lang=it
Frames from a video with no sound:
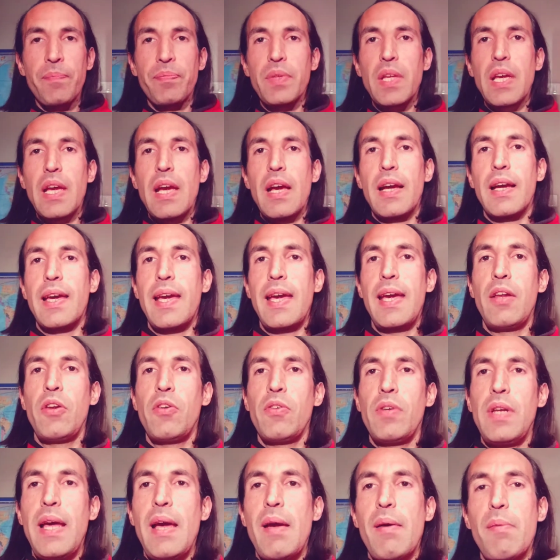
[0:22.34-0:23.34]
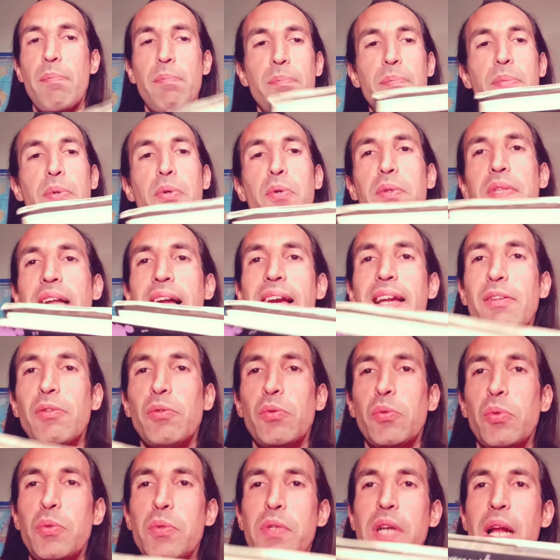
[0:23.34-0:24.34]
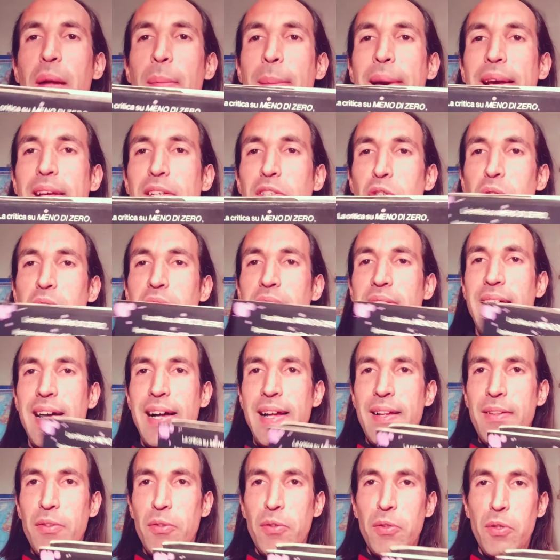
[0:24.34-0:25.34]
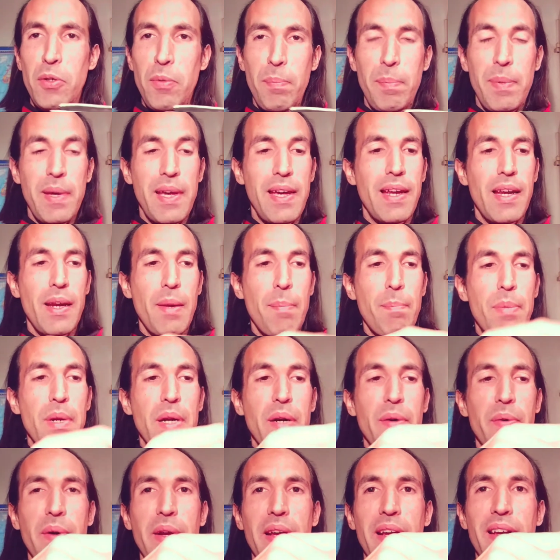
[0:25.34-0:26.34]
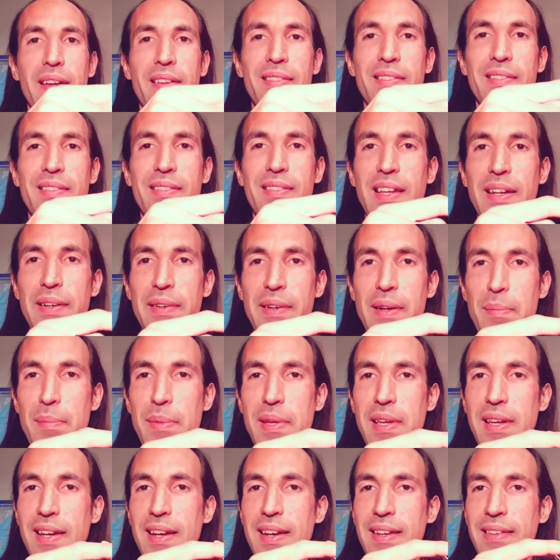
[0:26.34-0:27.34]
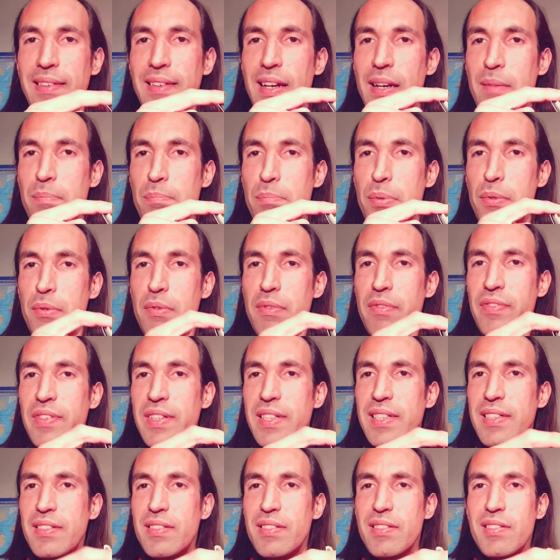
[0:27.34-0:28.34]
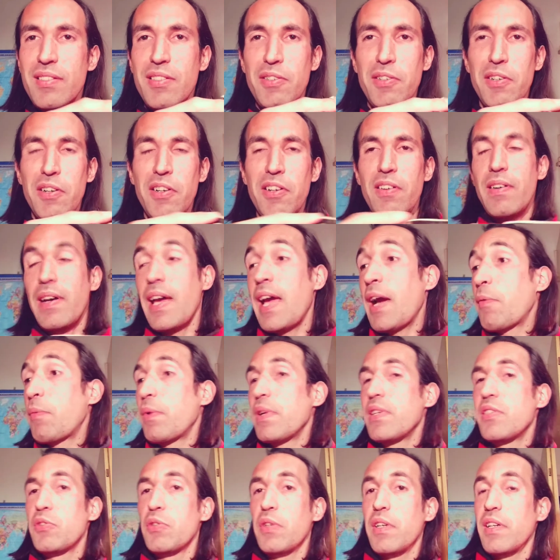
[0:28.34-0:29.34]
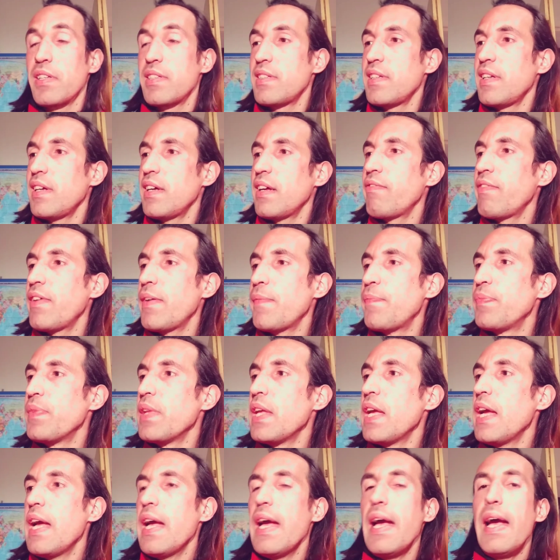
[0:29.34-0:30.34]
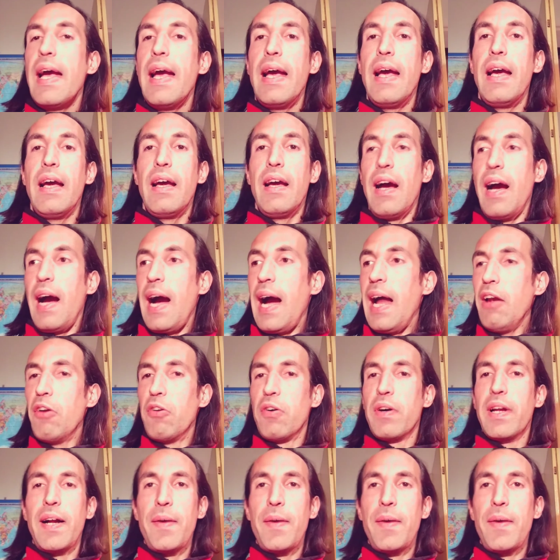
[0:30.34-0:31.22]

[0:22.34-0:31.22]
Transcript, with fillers: che non è più da lettura ma è soltanto per, per rendere bene il pulviscolo e a questo che serve. Allora,